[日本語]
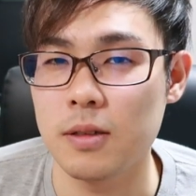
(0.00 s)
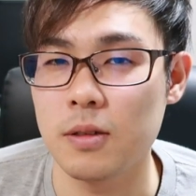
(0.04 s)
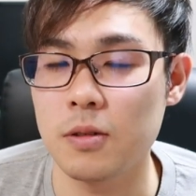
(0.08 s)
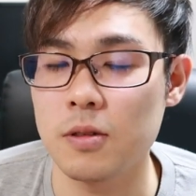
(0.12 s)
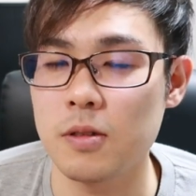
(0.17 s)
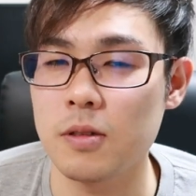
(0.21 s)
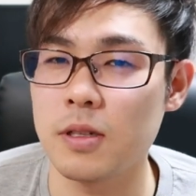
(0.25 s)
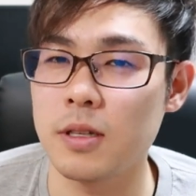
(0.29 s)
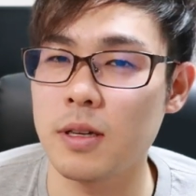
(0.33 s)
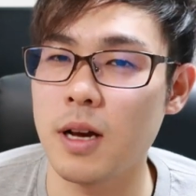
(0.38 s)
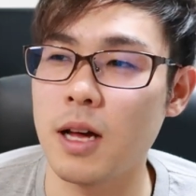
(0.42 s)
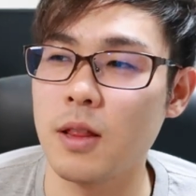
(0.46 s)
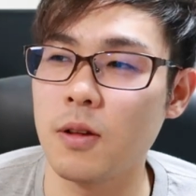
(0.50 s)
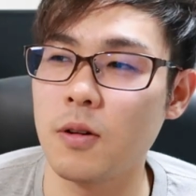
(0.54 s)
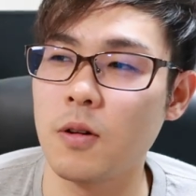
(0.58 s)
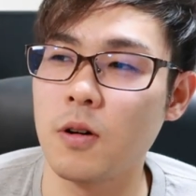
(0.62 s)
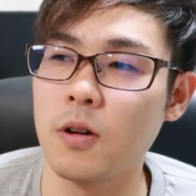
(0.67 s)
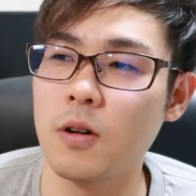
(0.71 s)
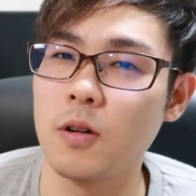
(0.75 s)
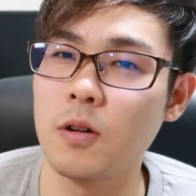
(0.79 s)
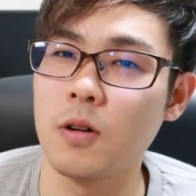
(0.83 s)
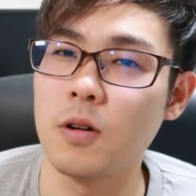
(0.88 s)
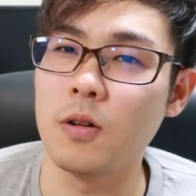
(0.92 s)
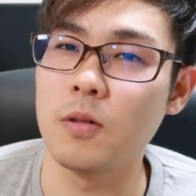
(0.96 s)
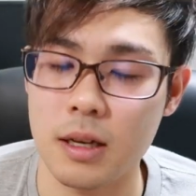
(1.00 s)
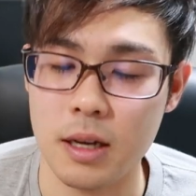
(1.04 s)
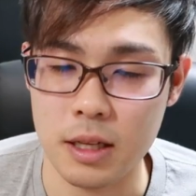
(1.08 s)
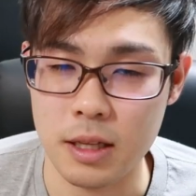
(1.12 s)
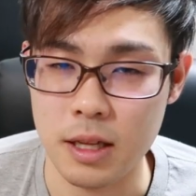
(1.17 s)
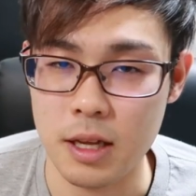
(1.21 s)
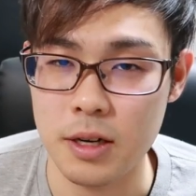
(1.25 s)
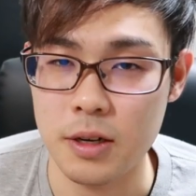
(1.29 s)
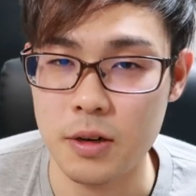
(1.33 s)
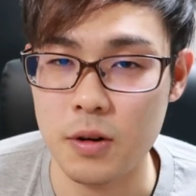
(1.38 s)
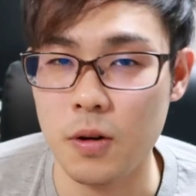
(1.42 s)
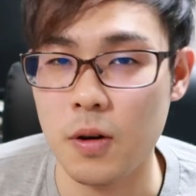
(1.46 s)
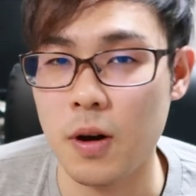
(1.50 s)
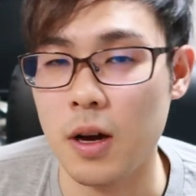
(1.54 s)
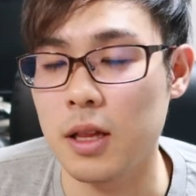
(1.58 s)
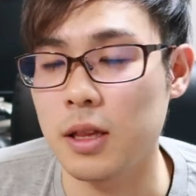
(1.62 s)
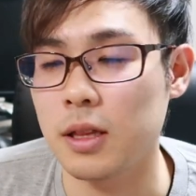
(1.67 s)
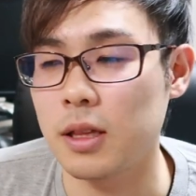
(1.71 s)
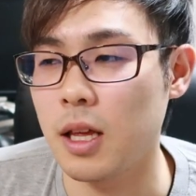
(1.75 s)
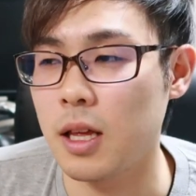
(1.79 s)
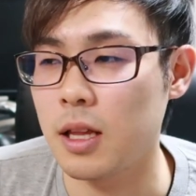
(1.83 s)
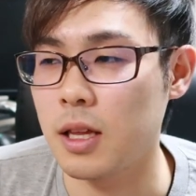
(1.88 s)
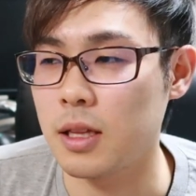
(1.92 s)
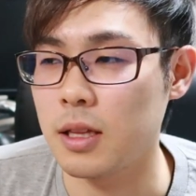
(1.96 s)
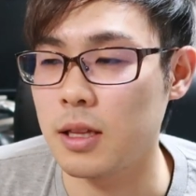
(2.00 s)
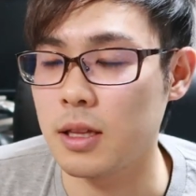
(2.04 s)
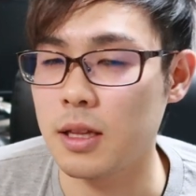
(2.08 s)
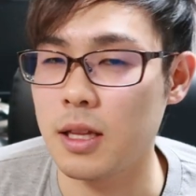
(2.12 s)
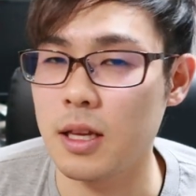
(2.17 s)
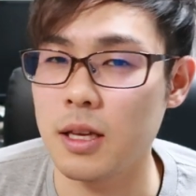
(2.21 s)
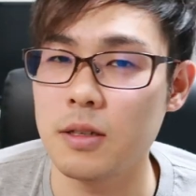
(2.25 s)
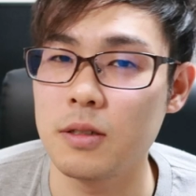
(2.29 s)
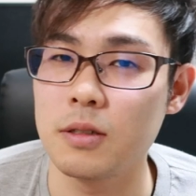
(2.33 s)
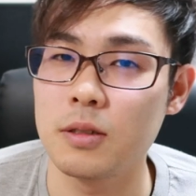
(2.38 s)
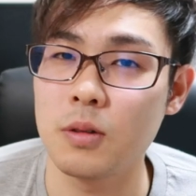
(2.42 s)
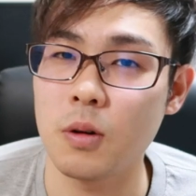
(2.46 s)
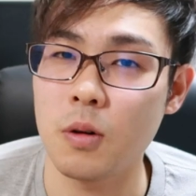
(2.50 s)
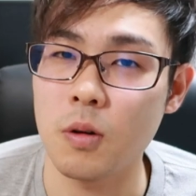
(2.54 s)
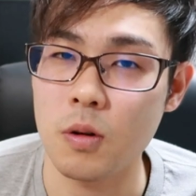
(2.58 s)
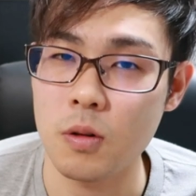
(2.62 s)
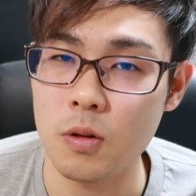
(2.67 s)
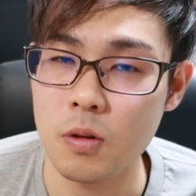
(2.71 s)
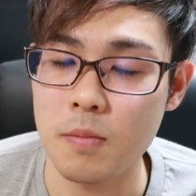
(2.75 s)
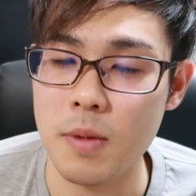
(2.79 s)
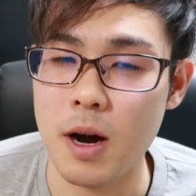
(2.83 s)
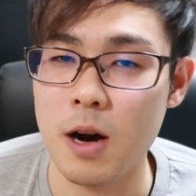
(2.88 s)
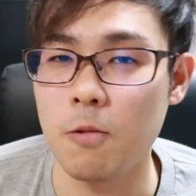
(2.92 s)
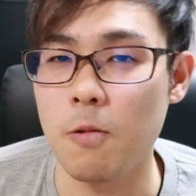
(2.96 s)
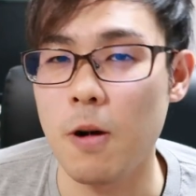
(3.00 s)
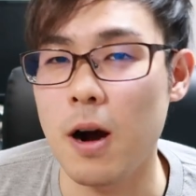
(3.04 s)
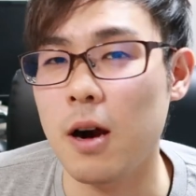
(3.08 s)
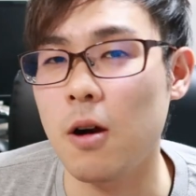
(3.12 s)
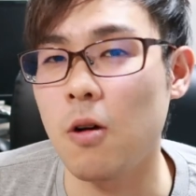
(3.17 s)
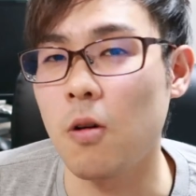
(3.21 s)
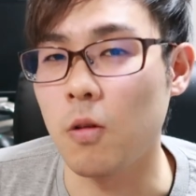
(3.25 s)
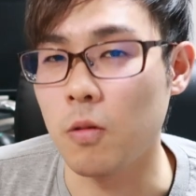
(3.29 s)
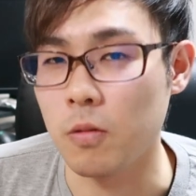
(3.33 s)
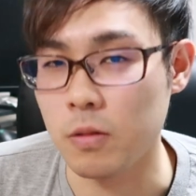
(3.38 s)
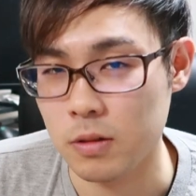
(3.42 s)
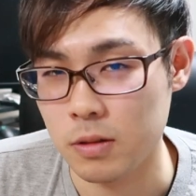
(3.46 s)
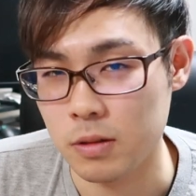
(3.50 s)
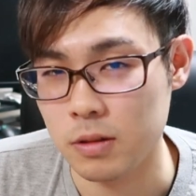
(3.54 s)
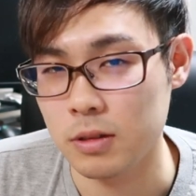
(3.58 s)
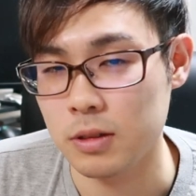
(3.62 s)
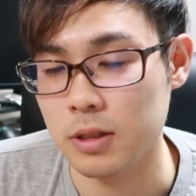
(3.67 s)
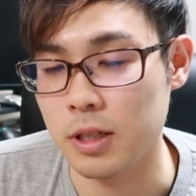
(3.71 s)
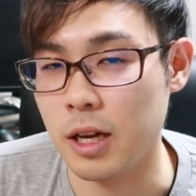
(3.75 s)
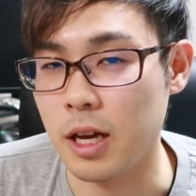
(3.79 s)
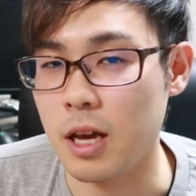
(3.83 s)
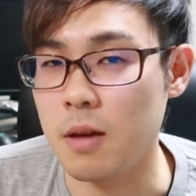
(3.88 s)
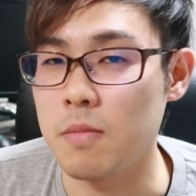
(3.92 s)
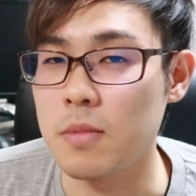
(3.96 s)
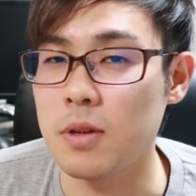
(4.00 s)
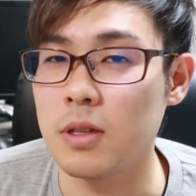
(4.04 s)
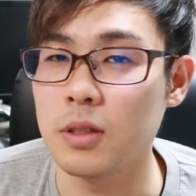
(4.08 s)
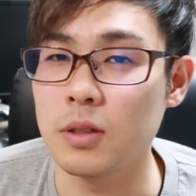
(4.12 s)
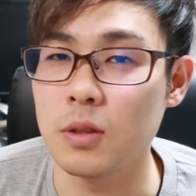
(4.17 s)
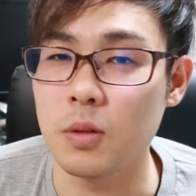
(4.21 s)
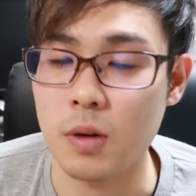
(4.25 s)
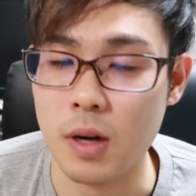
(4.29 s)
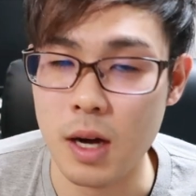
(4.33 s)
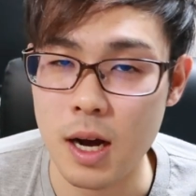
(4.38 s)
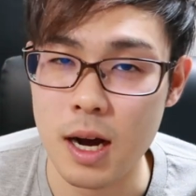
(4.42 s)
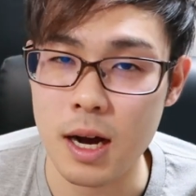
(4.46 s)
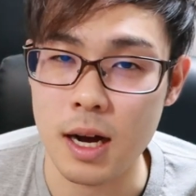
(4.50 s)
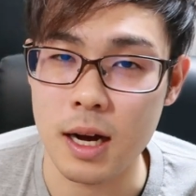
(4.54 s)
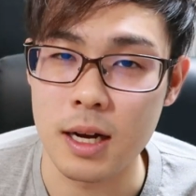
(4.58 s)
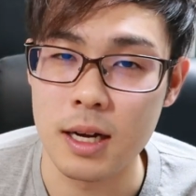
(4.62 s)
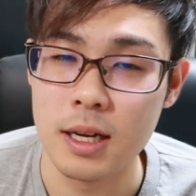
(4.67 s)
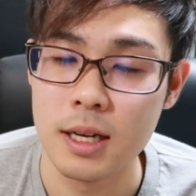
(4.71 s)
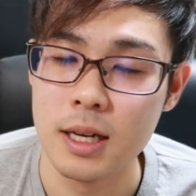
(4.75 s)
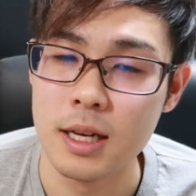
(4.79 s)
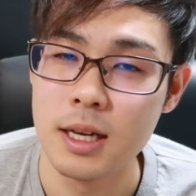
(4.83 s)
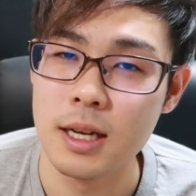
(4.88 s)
要するにあの家電量販店でいうところの、まあ、ワゴンだけ見るとか、